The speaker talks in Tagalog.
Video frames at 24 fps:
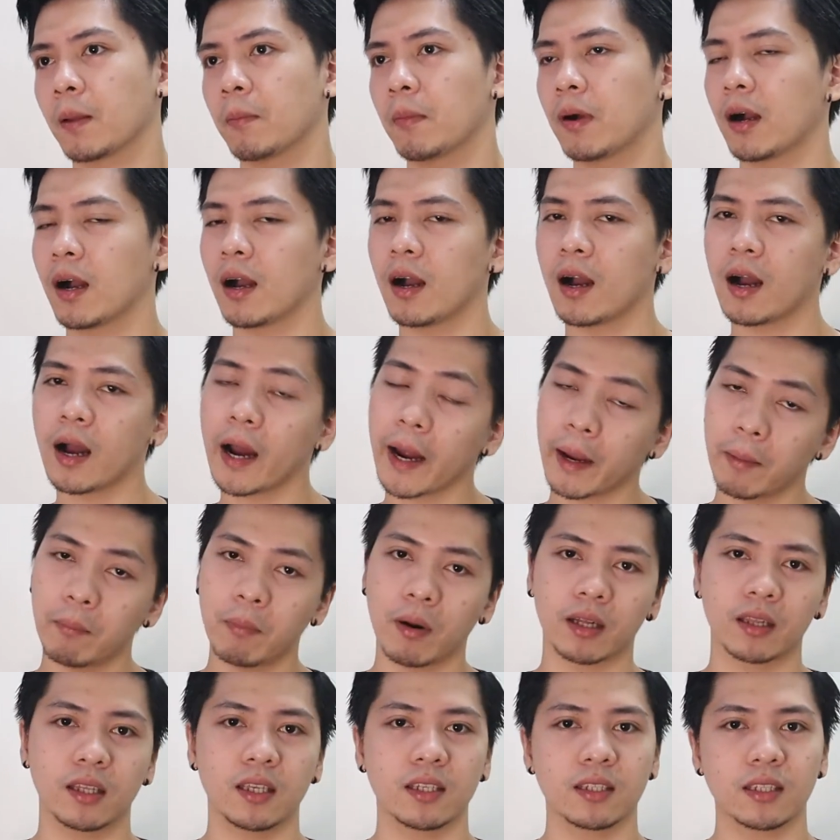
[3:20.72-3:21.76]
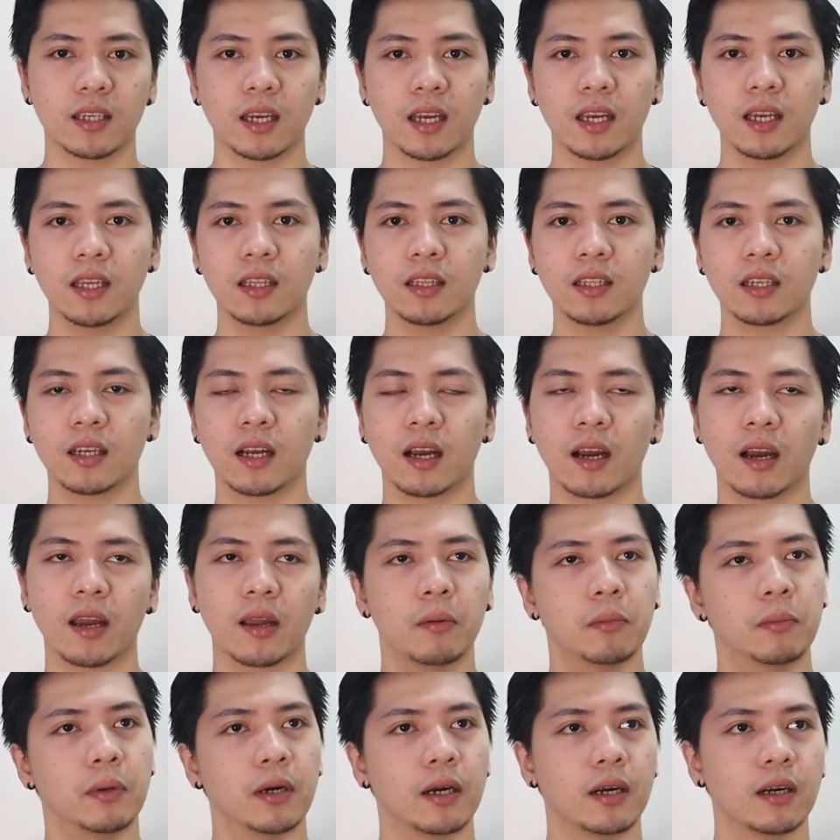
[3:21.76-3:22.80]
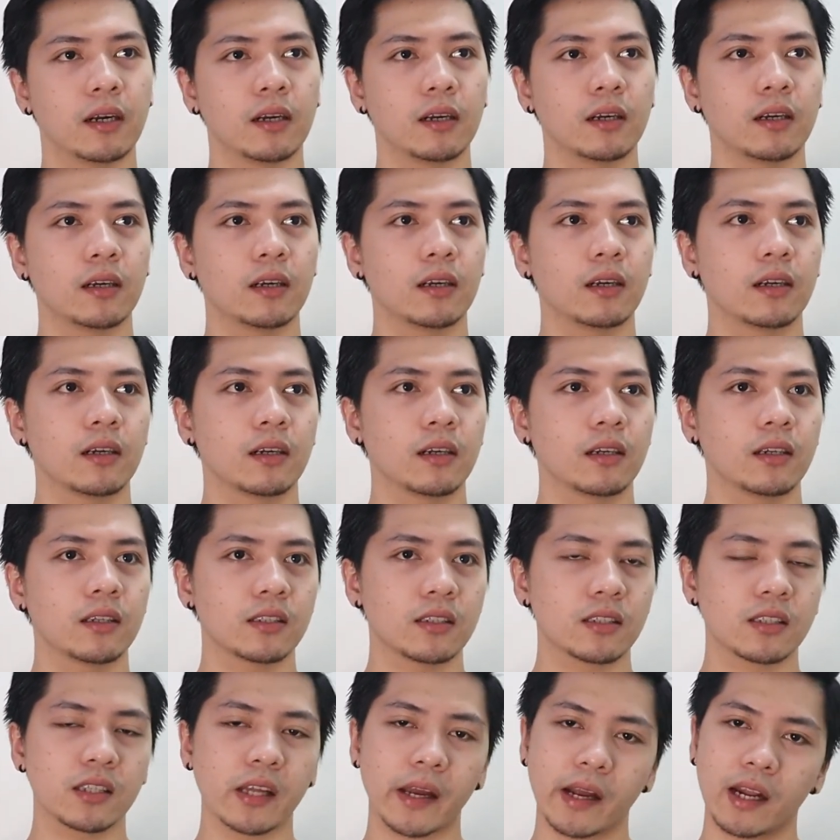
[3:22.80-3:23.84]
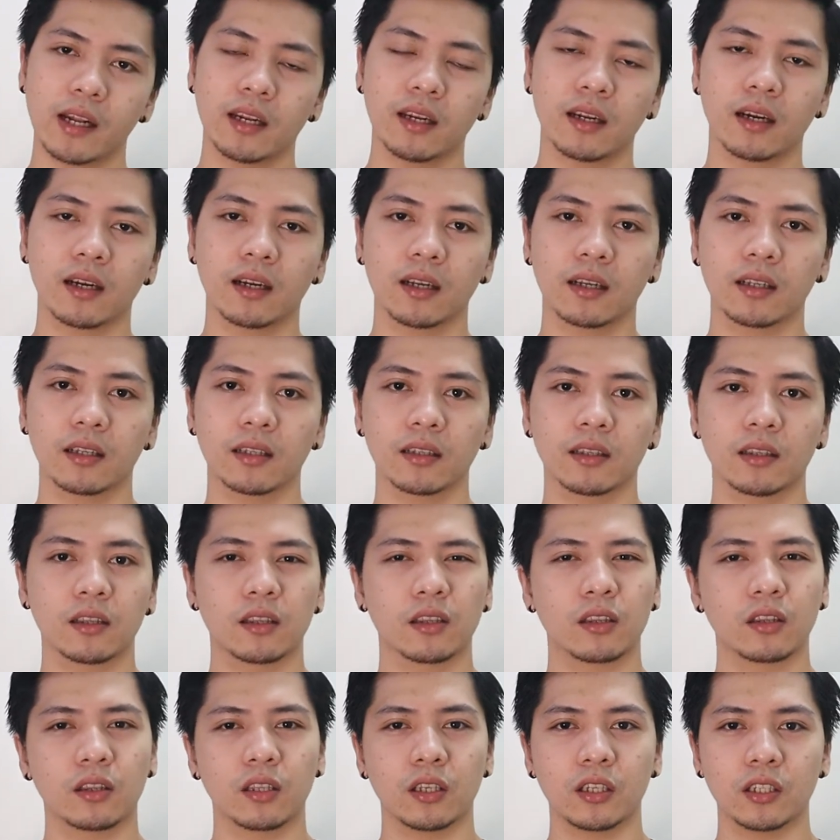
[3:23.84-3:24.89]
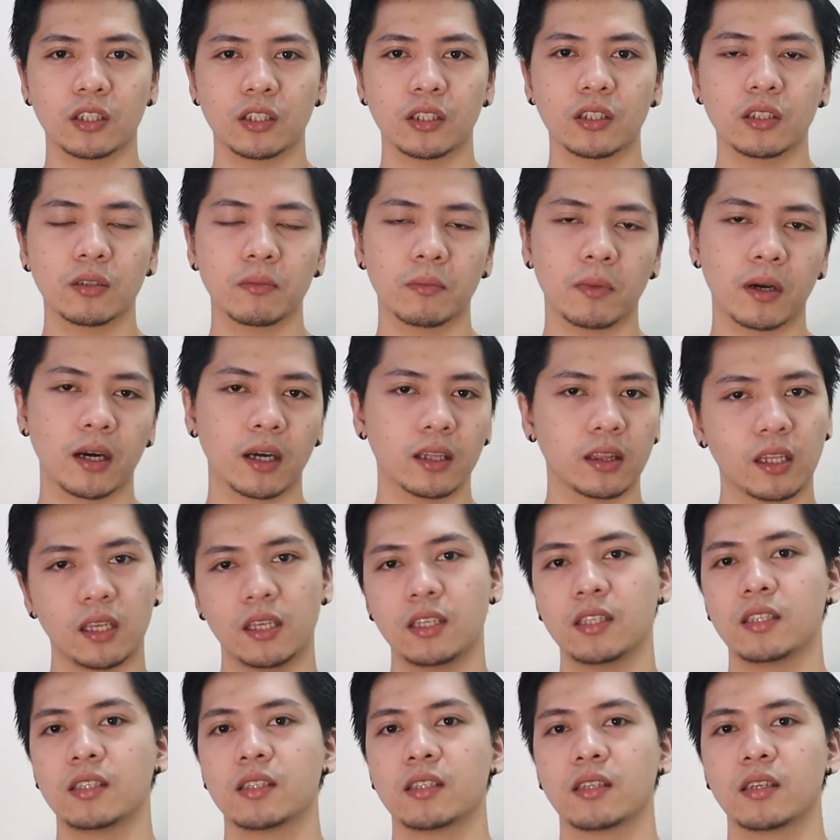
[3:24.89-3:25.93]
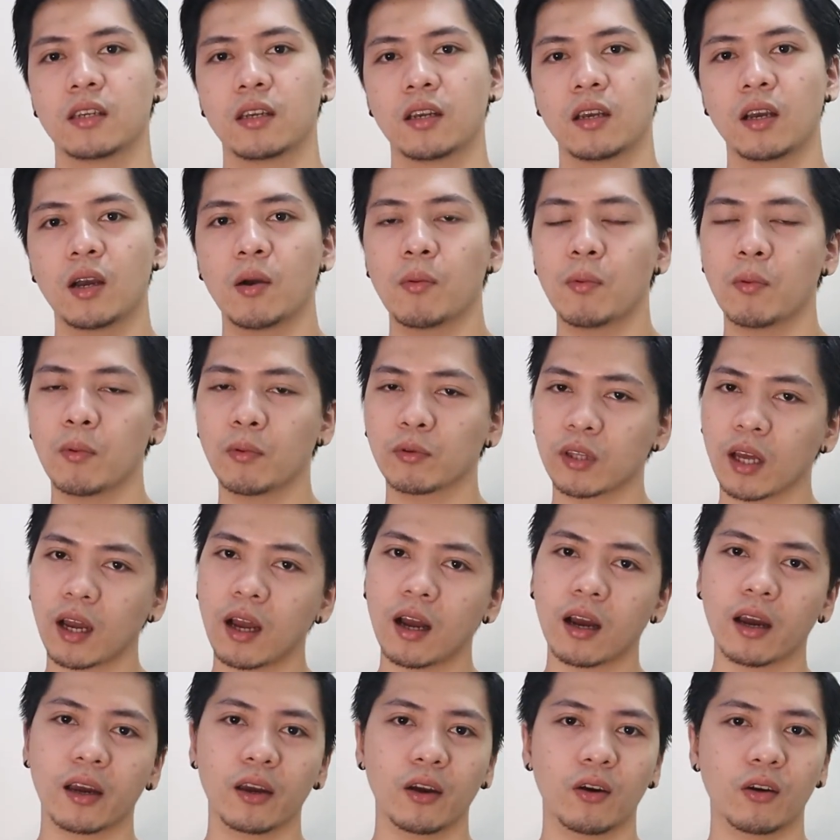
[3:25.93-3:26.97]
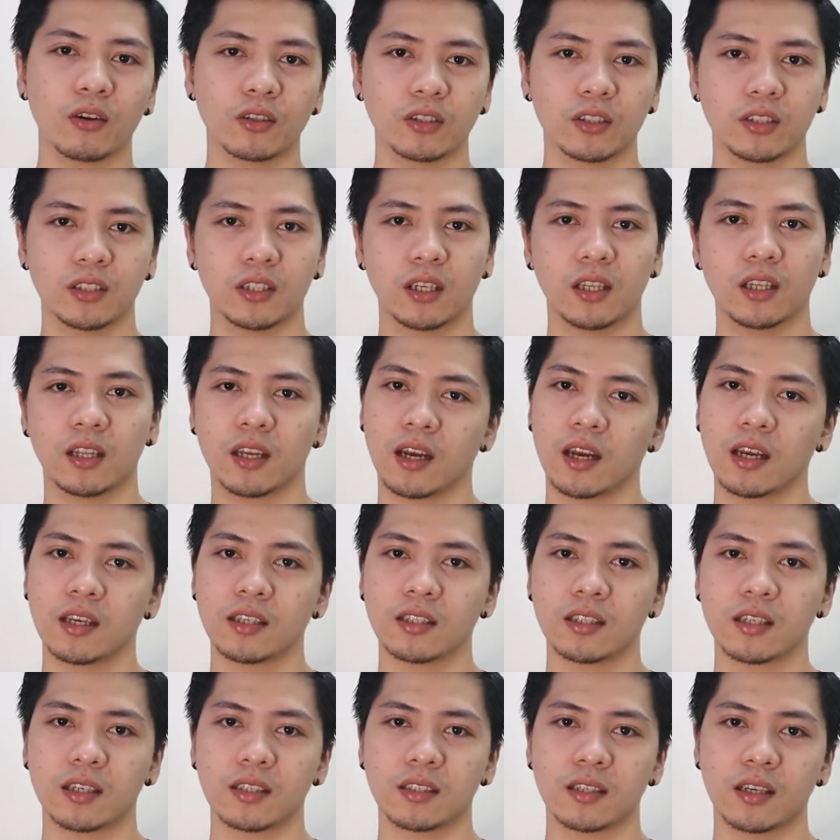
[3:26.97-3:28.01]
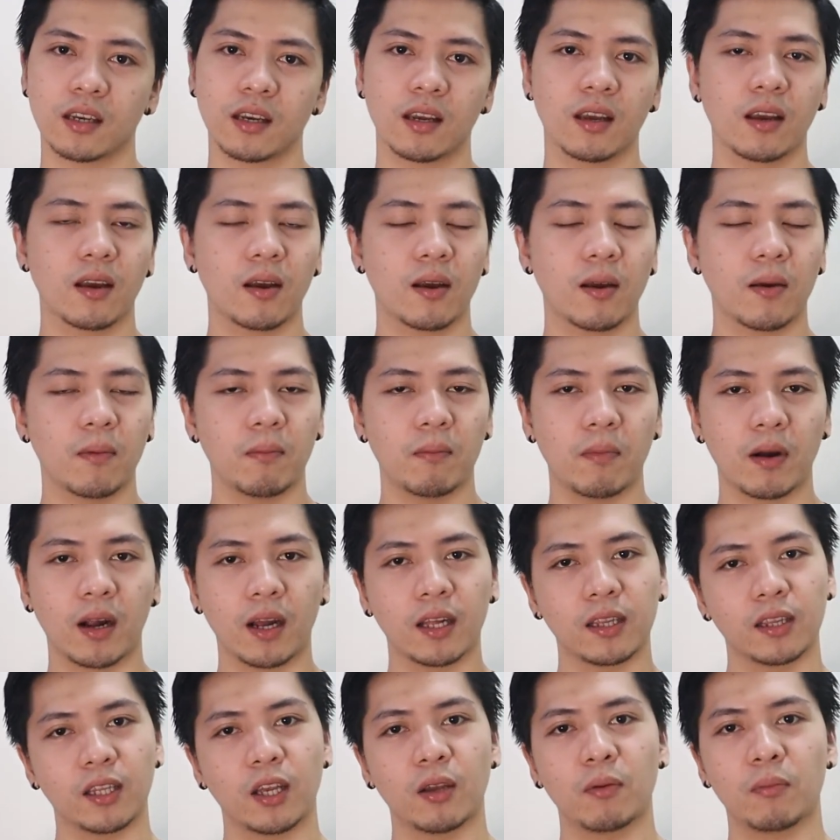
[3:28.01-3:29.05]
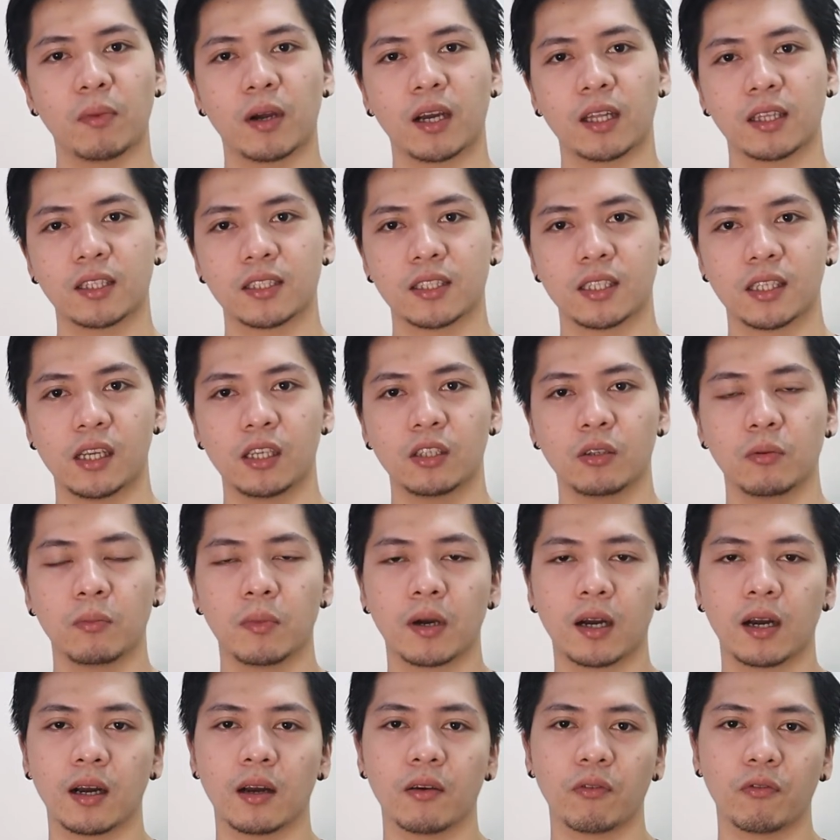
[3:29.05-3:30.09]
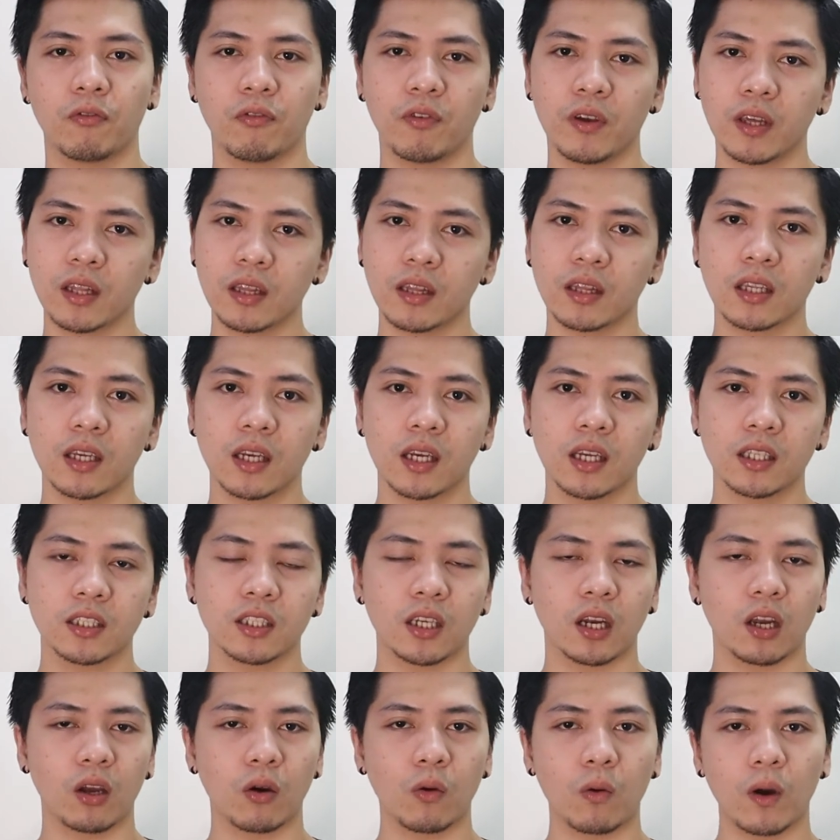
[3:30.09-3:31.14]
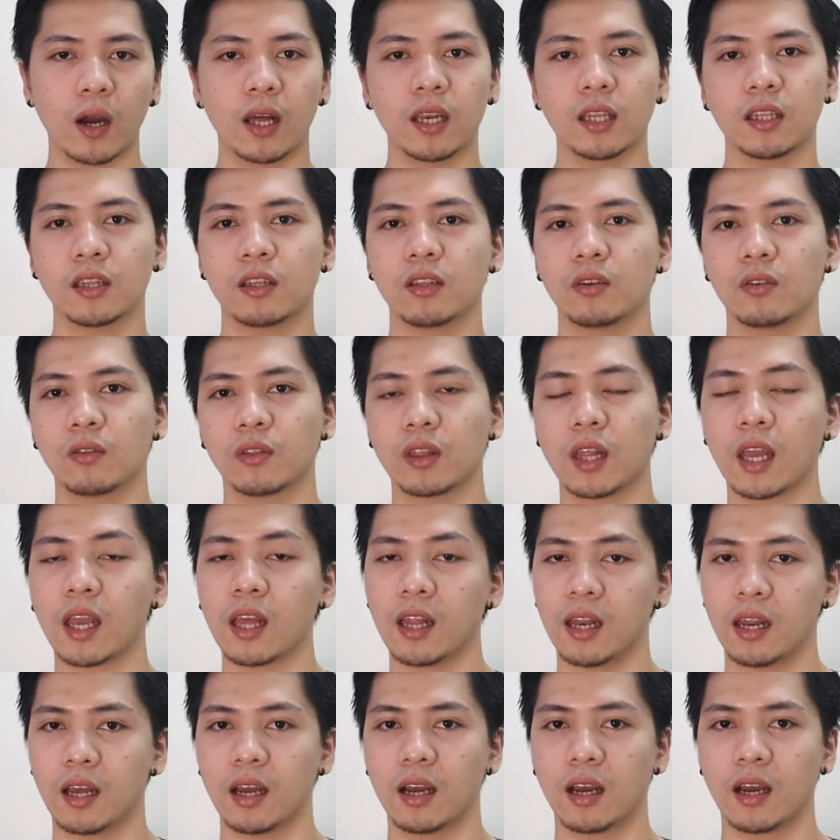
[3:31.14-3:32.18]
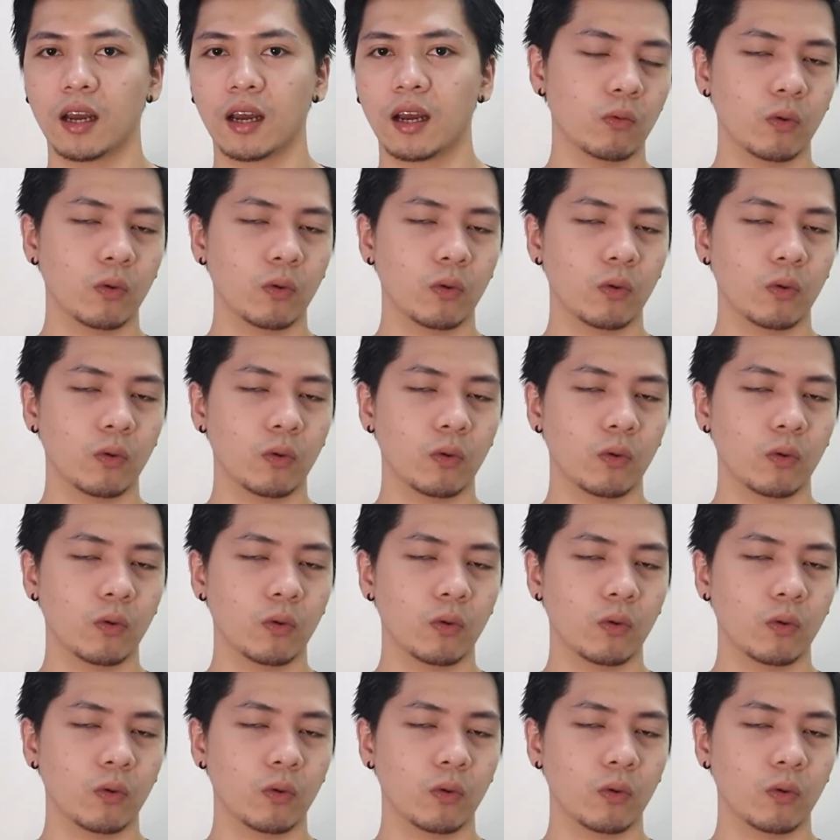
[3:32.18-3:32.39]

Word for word: mga kakaibang design, kakaibang style ng t-shirt, mga tees, pumunta ka kay Oxygen guys kasi maganda yung mga designer doon, mga fit, tsaka yung quality ng tela.